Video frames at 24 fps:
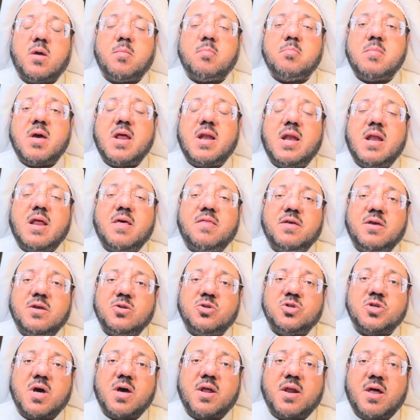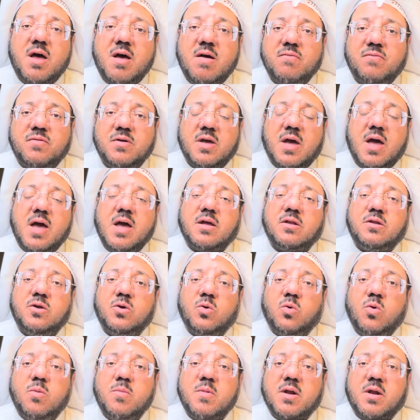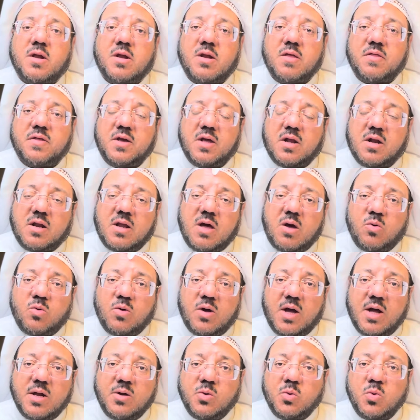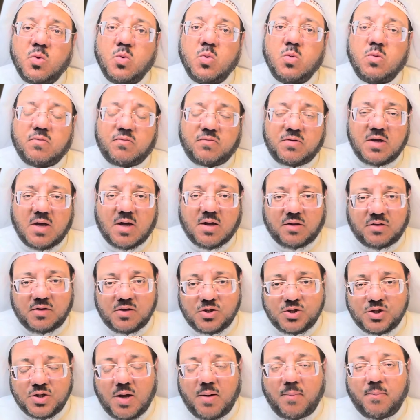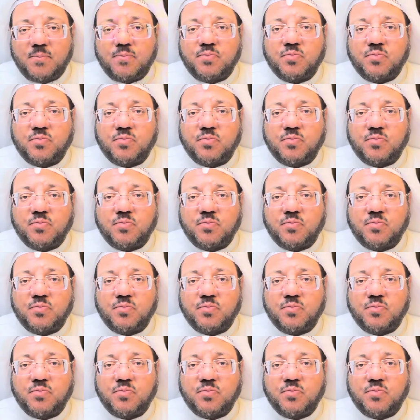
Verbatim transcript: ما الذي جرى في عهد عمر رضي الله عنه في أرض الشام